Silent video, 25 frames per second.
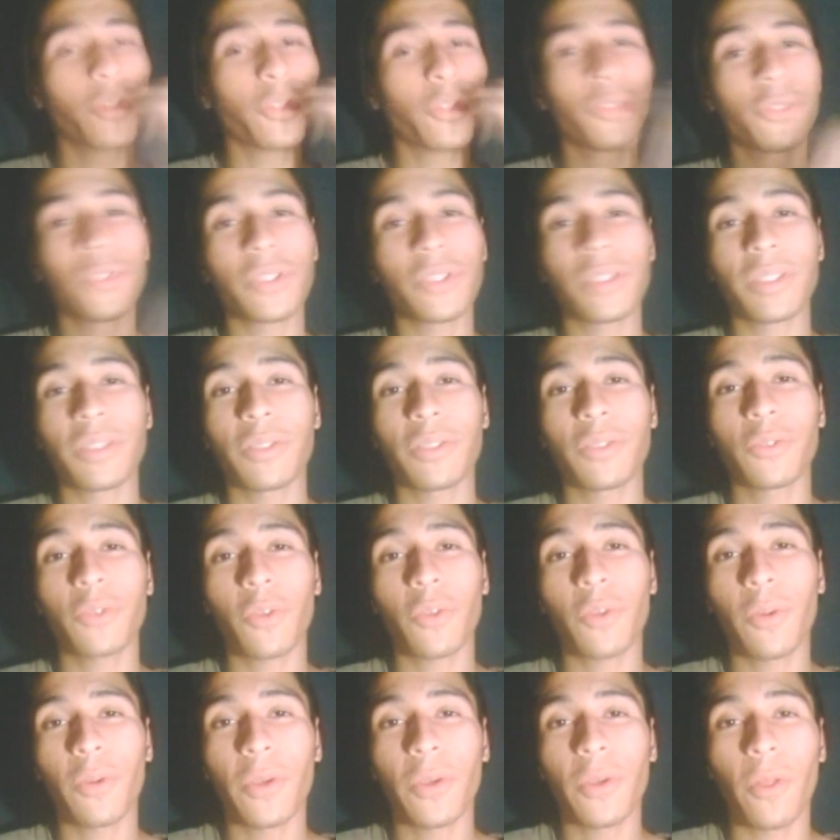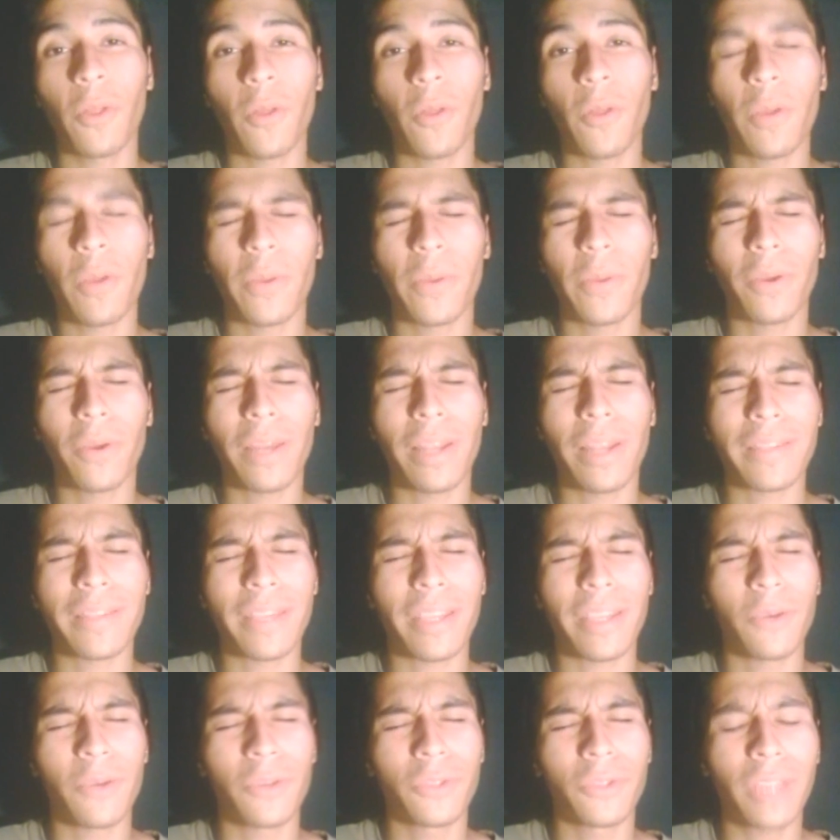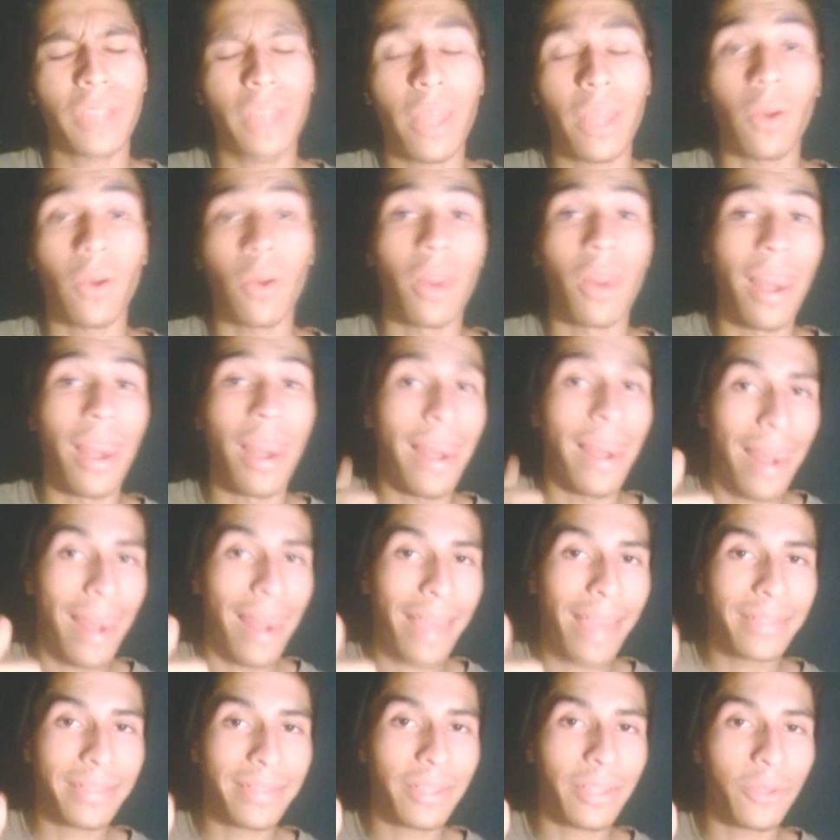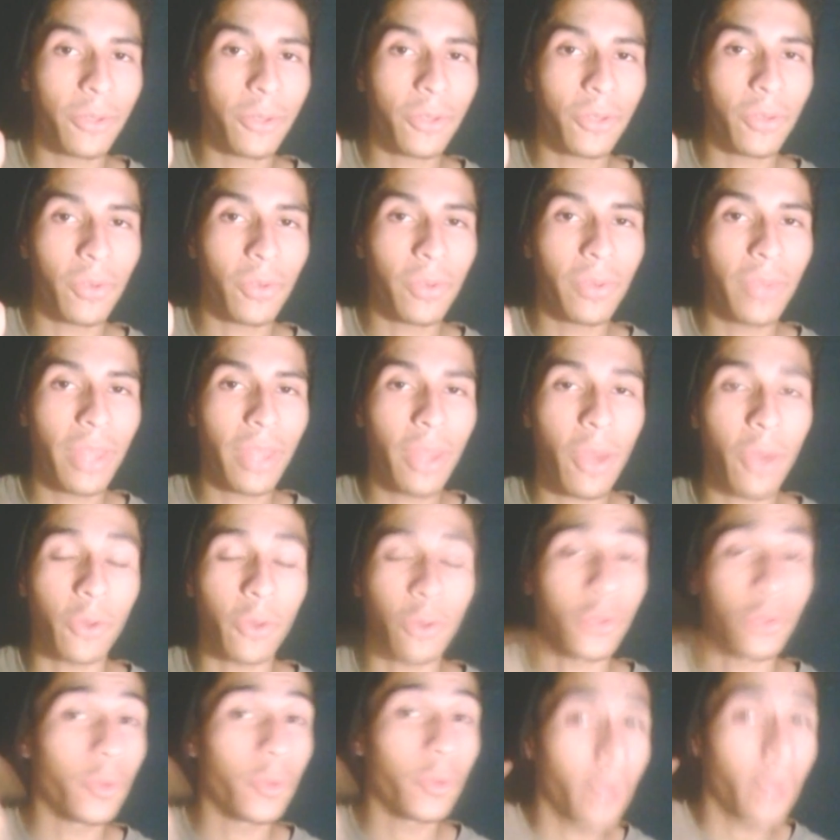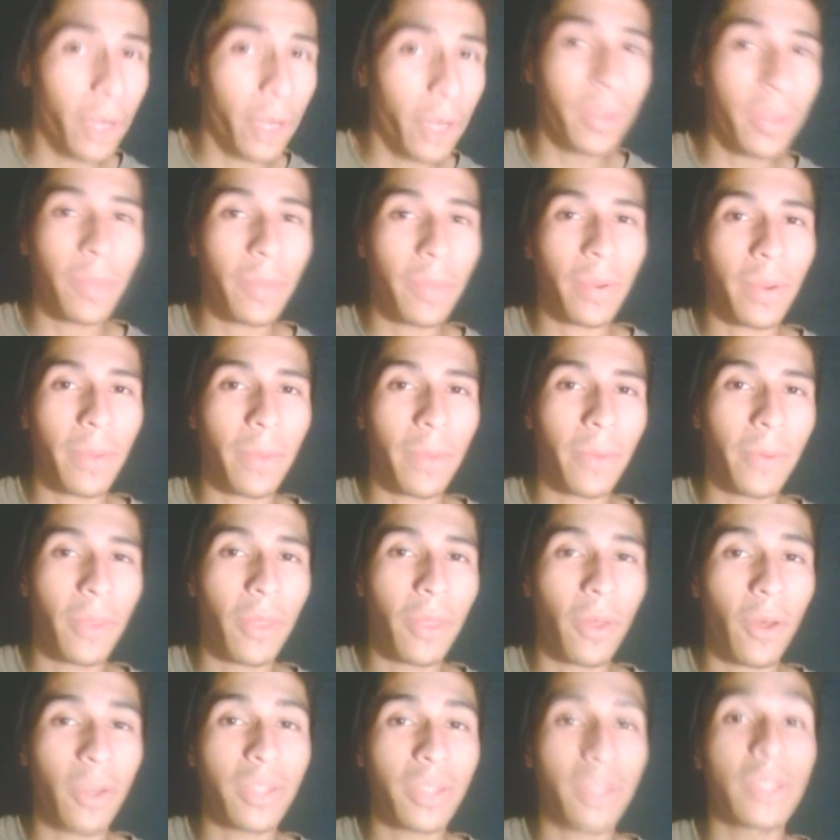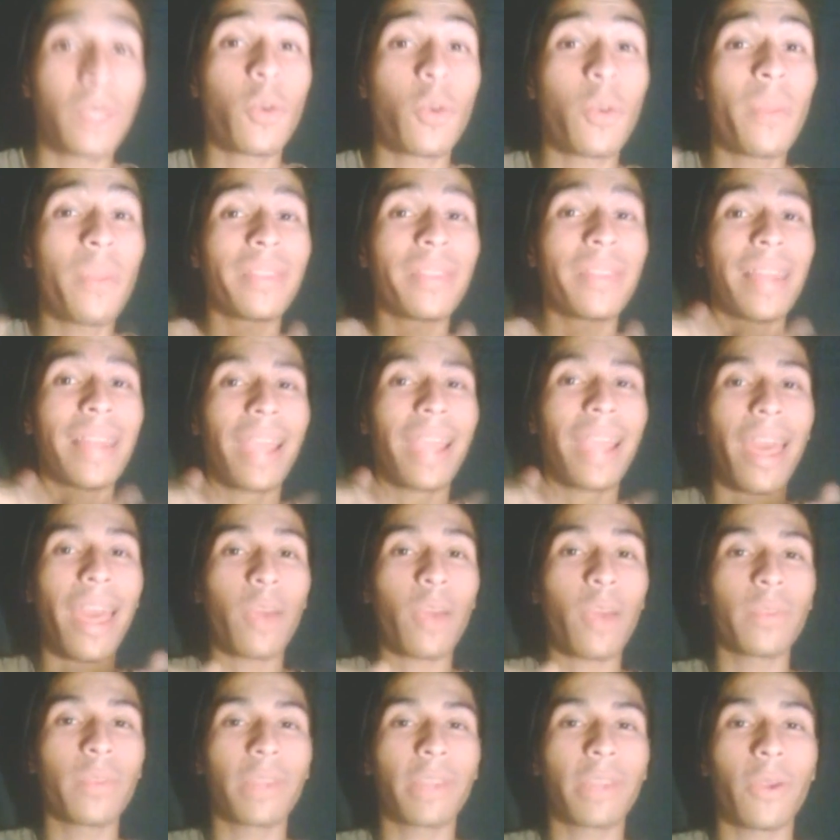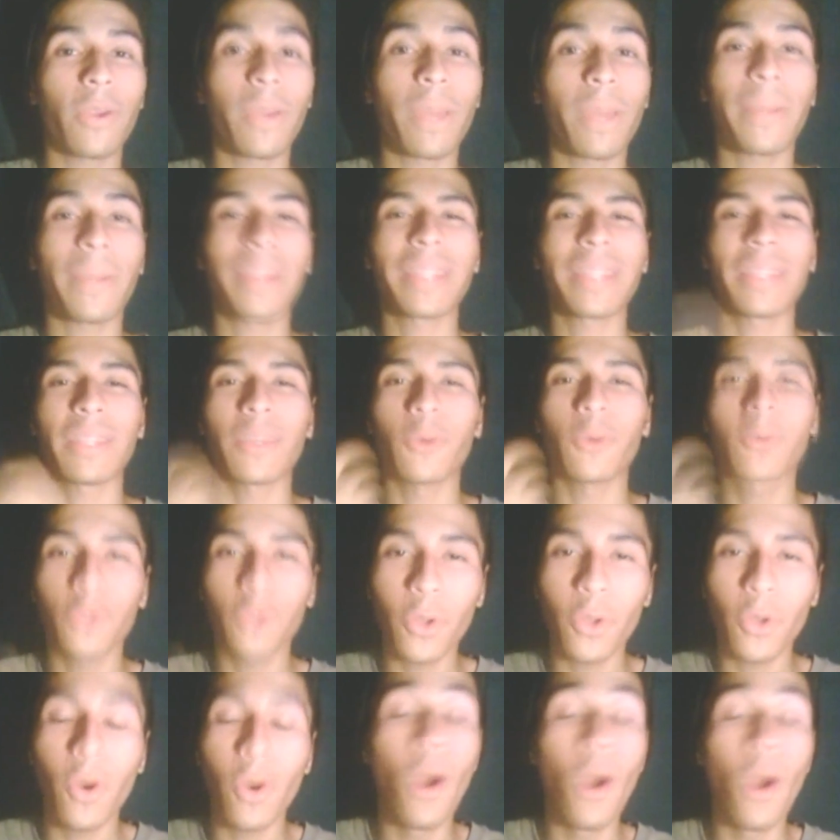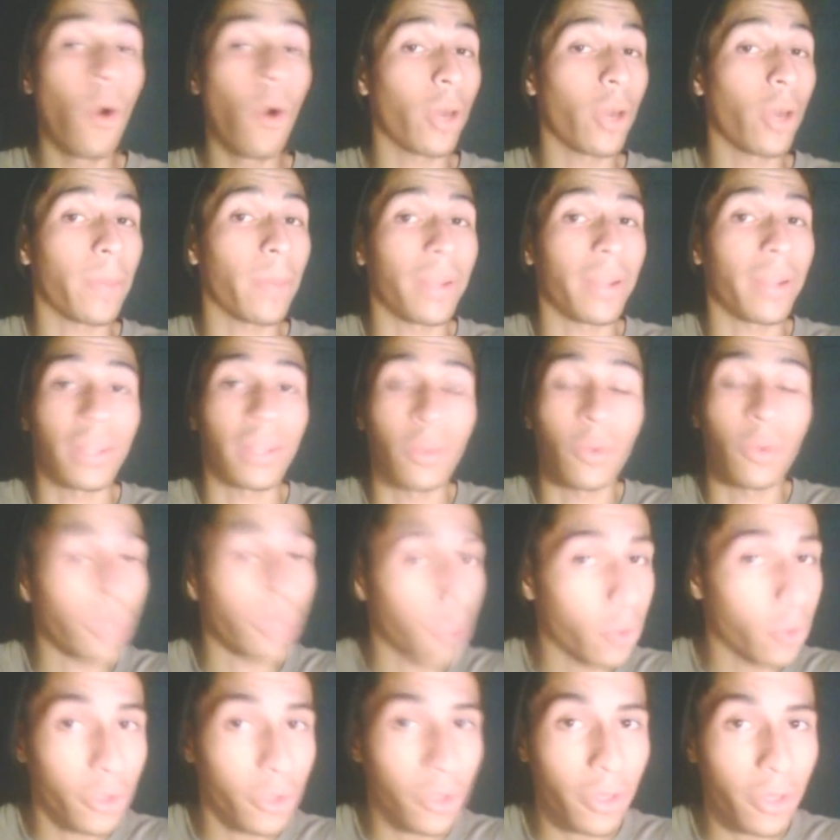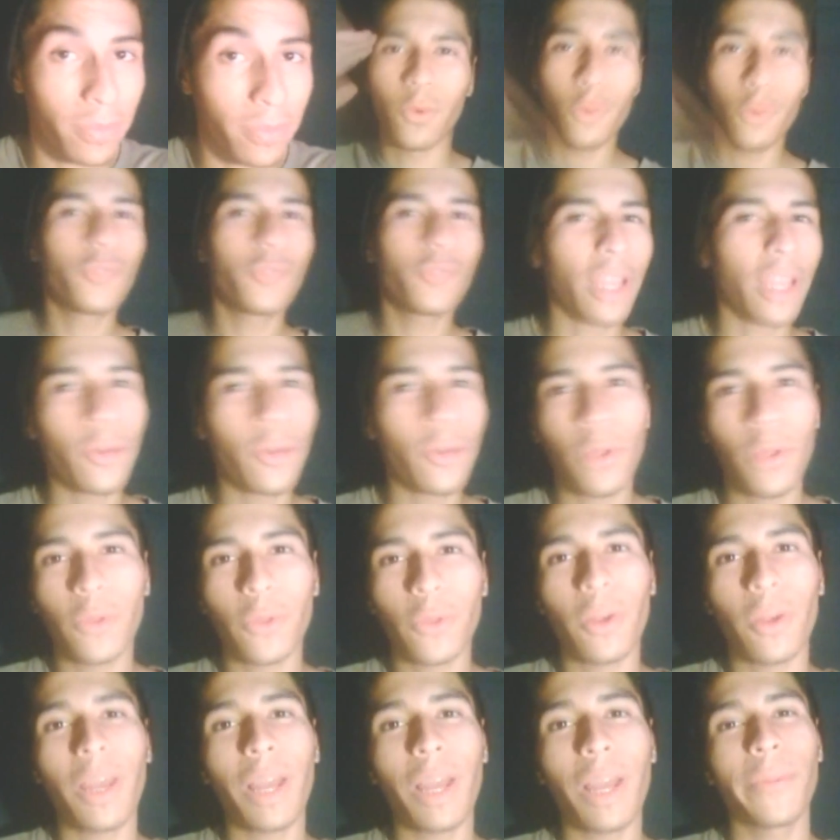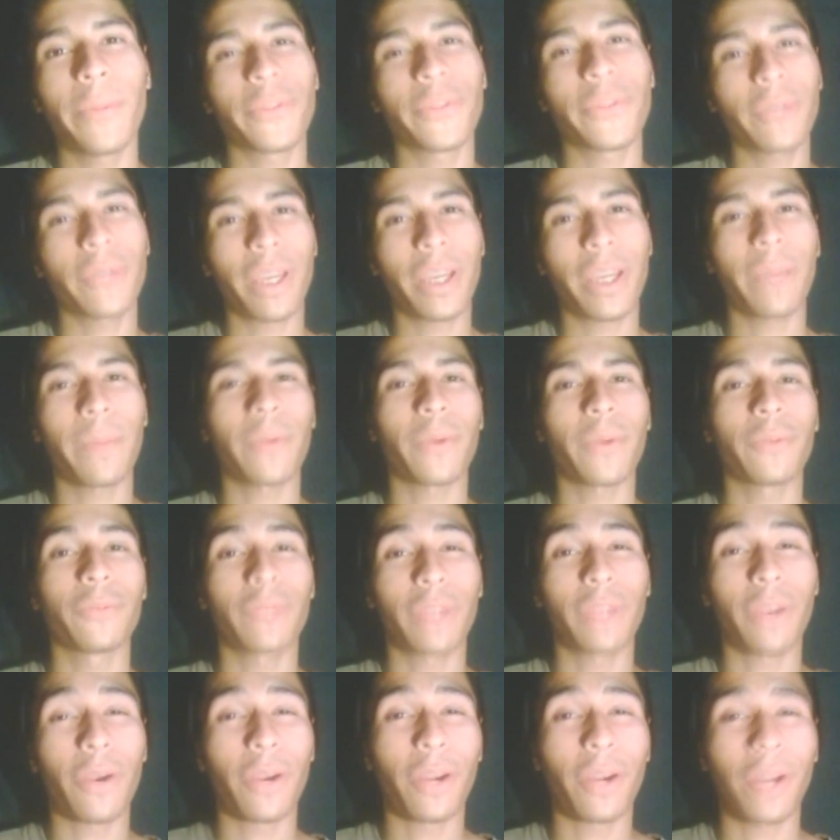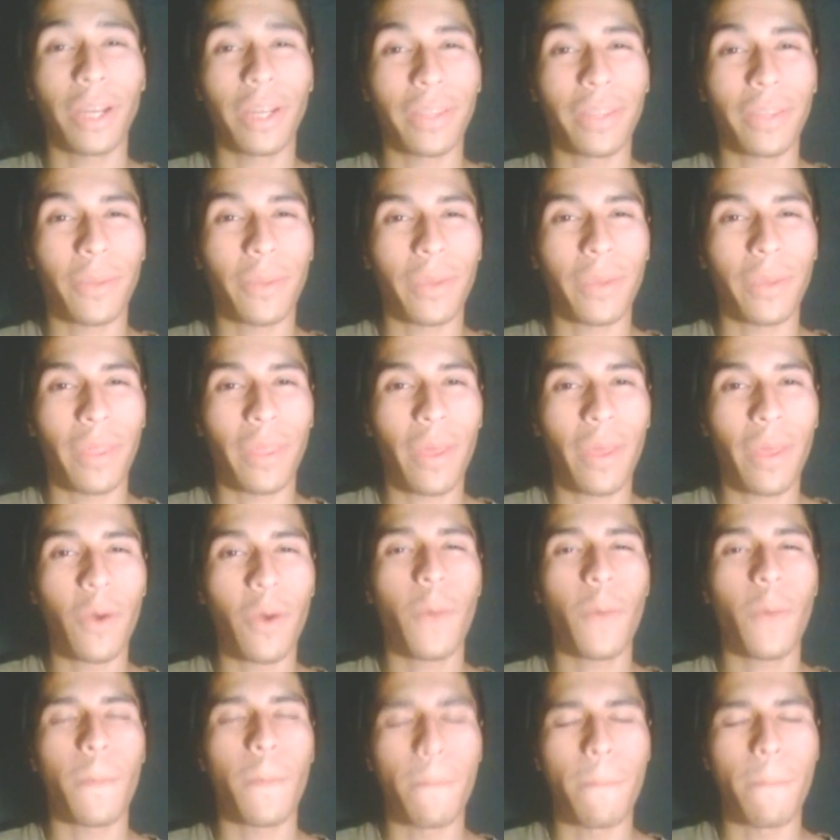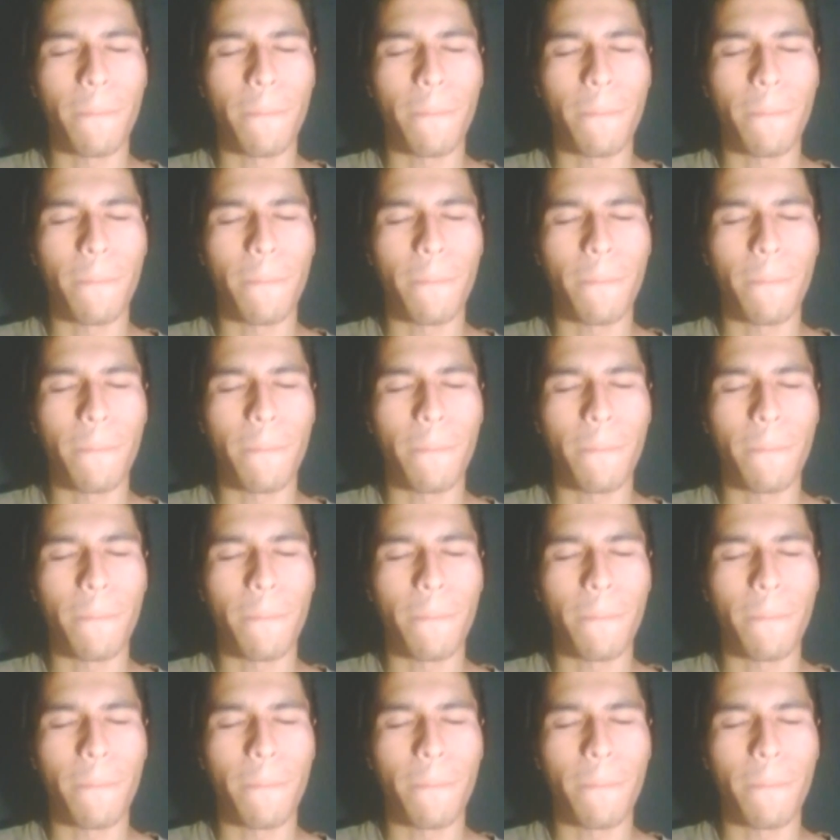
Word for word: Bueno chicos, este ha sido todo el video de hoy, espero que les haya gustado. Like si te gustó el video, suscríbete para más videos así, comenta en la caja de comentarios qué parte te gustó o qué parte no te gustó. Un saludo a todas las personas que preguntaron en este video.